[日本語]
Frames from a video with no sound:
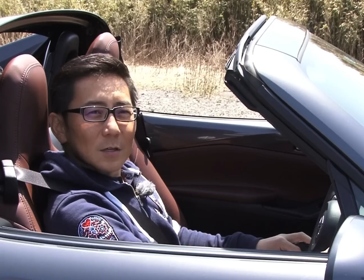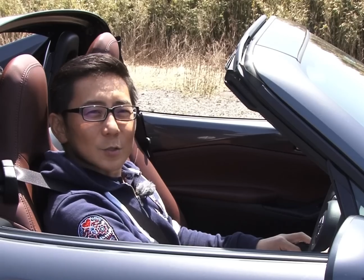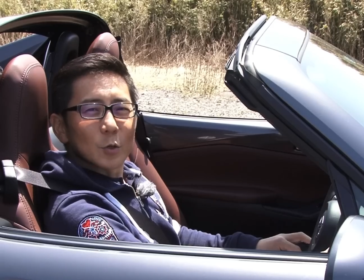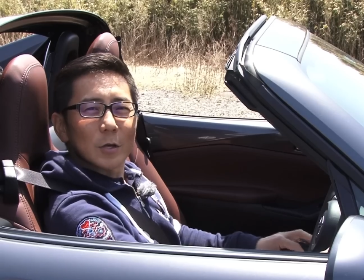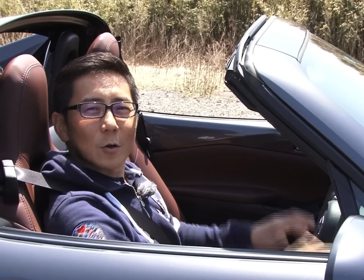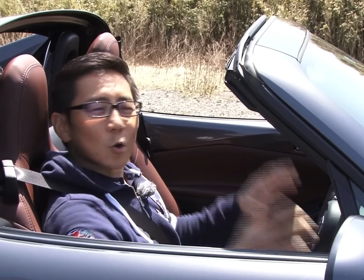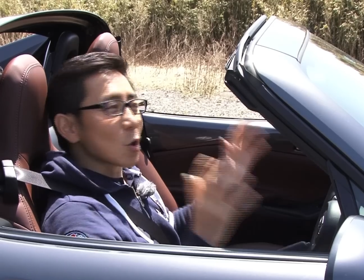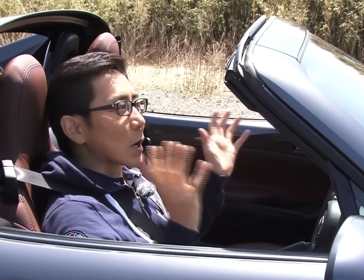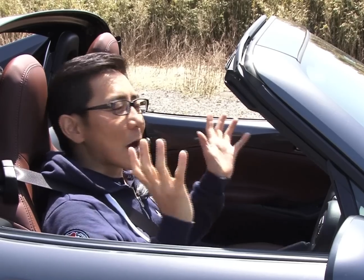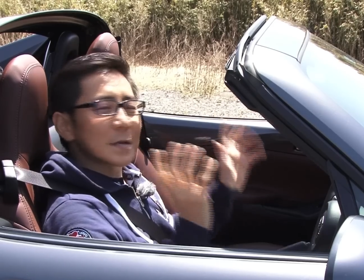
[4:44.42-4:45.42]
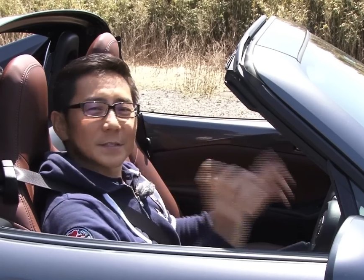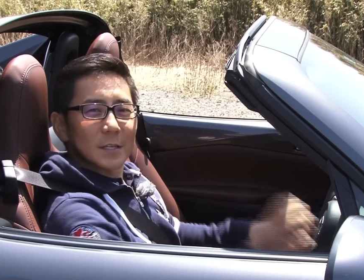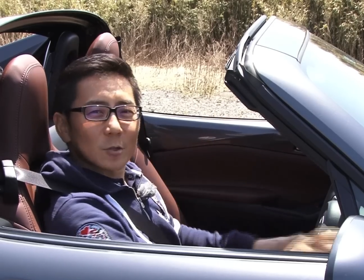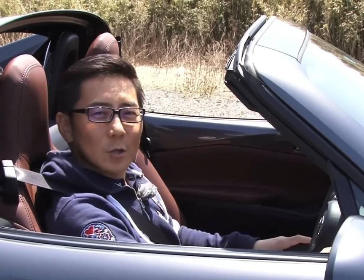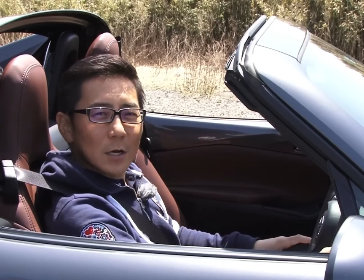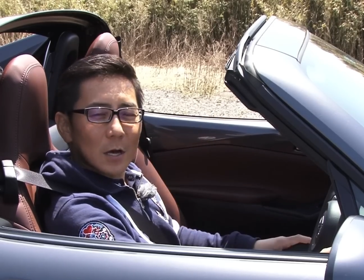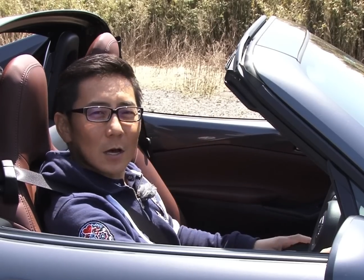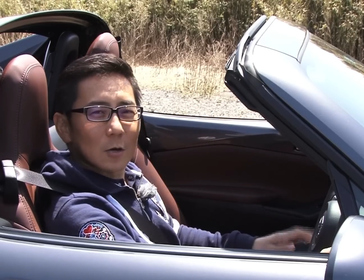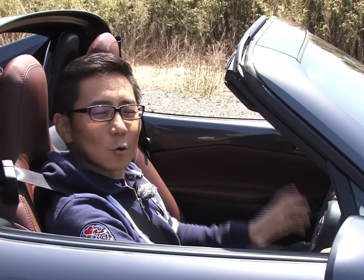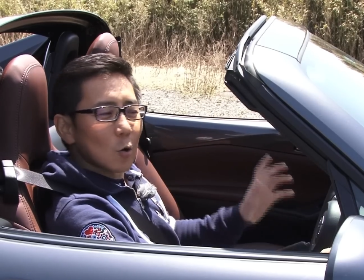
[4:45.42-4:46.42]
それではこの快晴の
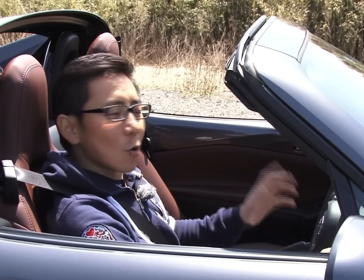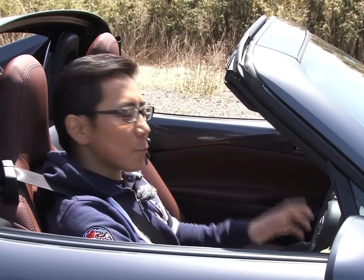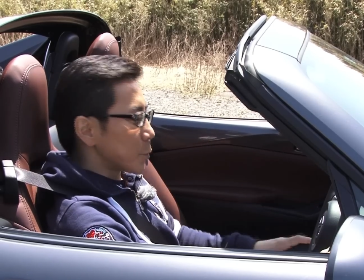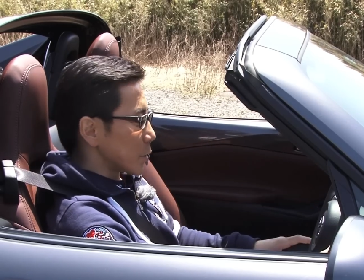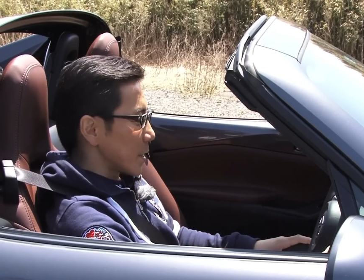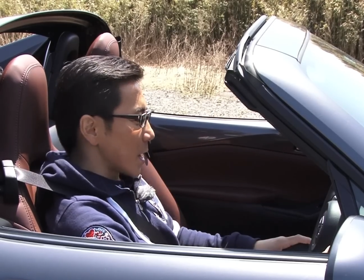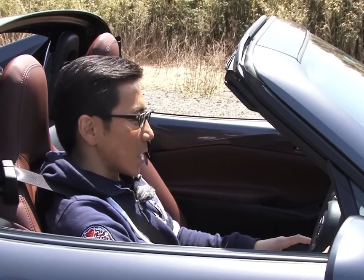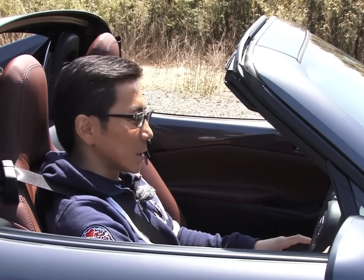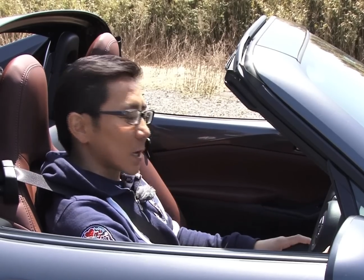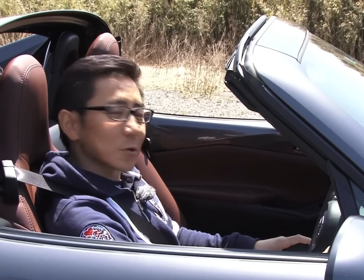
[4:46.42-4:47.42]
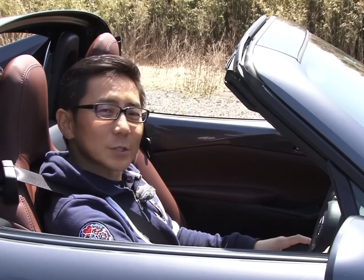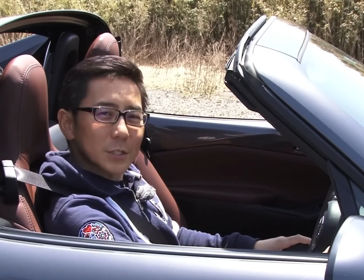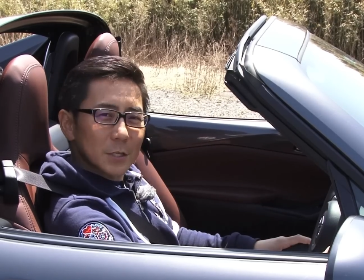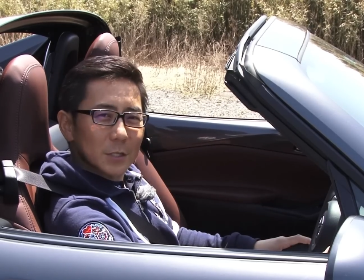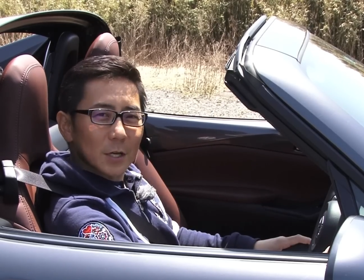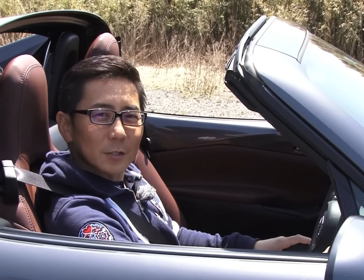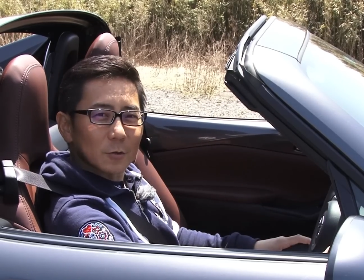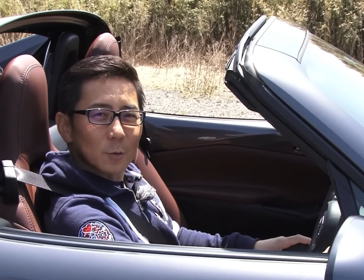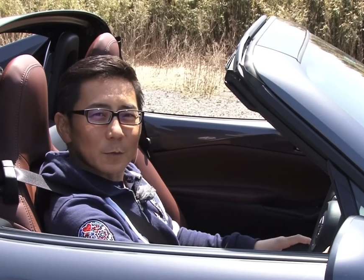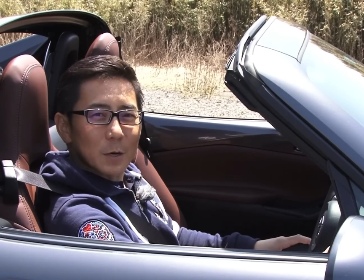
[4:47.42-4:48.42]
中このオープンエア楽しんでいきたい
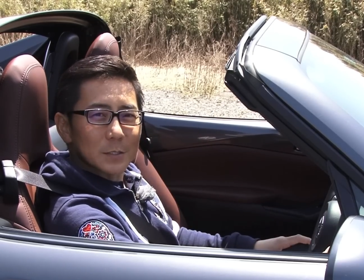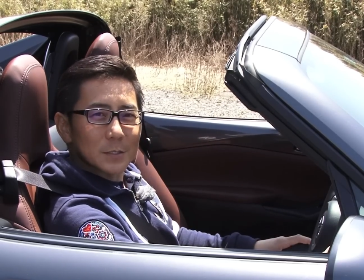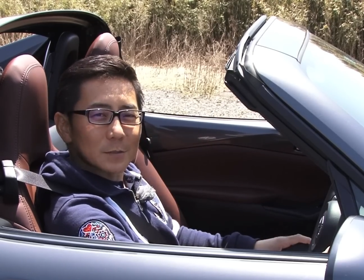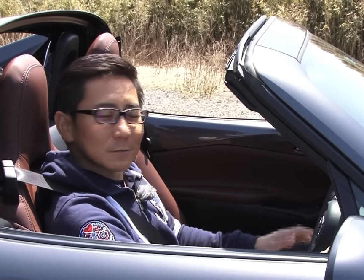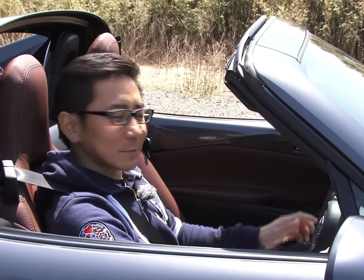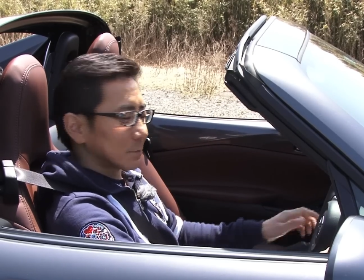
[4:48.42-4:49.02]
と思います